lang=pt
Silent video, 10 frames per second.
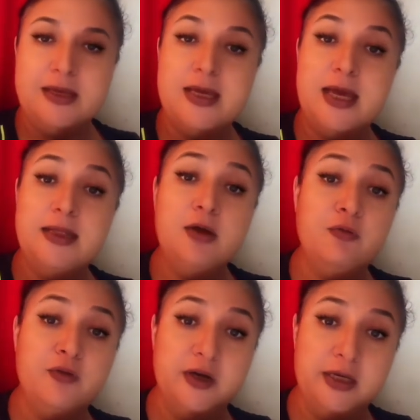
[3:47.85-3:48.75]
E a
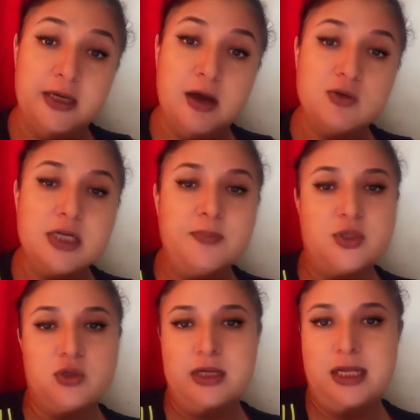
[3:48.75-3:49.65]
Edelvânia, ao ser
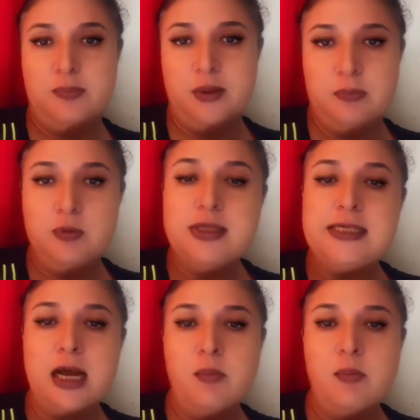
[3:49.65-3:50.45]
pressionada pela polícia,